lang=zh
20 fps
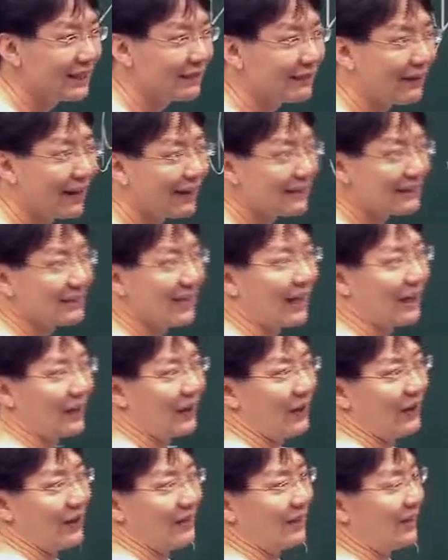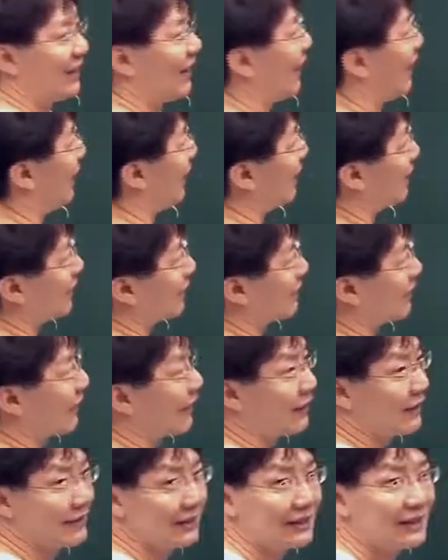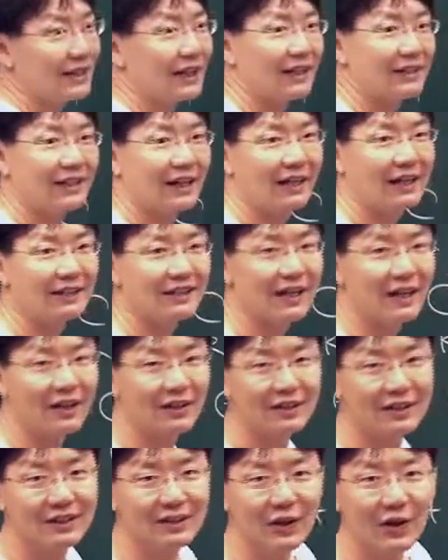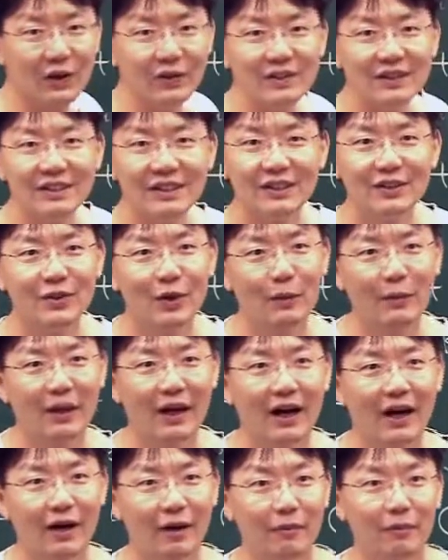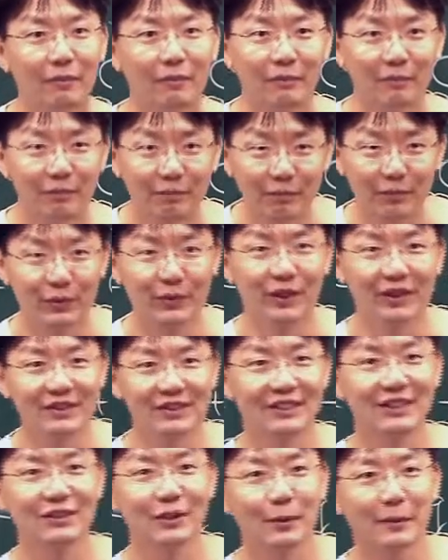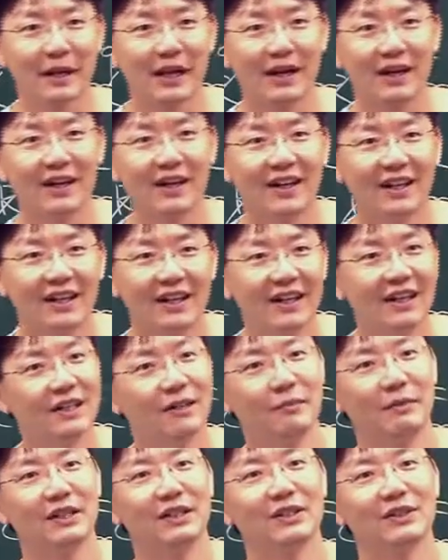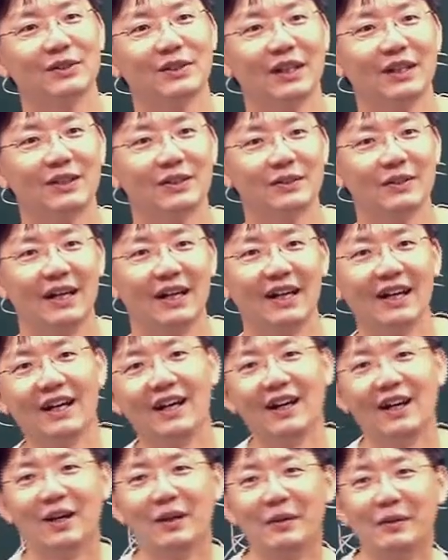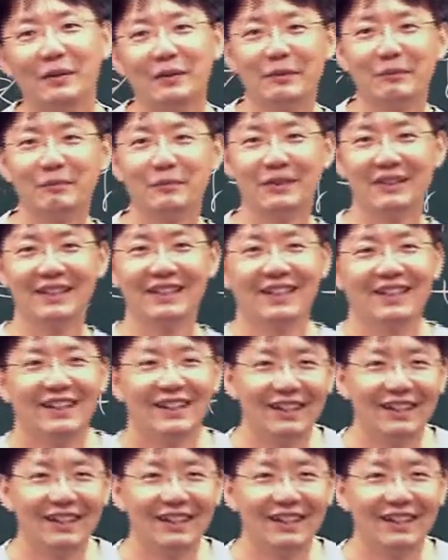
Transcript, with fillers: 的方向哦，好，然后一定要讲，一定要利用极坐标，不用极坐标，没有人算得出来，啊。不是